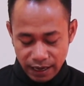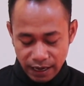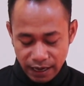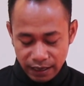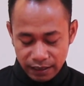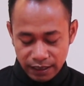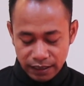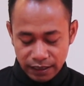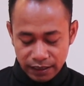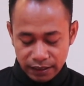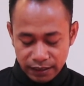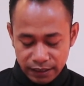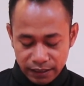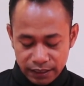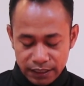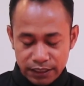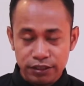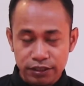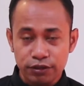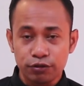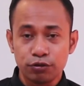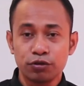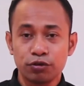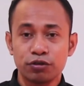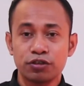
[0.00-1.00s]
agar
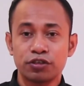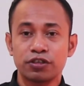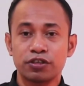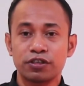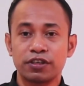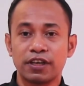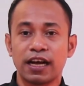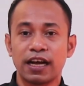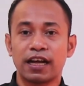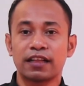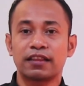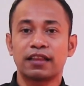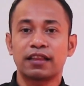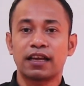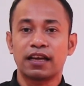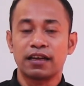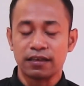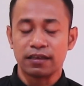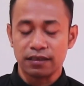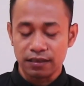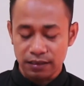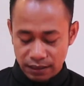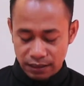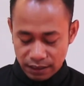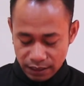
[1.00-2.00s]
Kristus
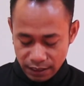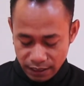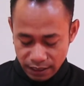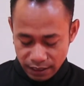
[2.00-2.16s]
datang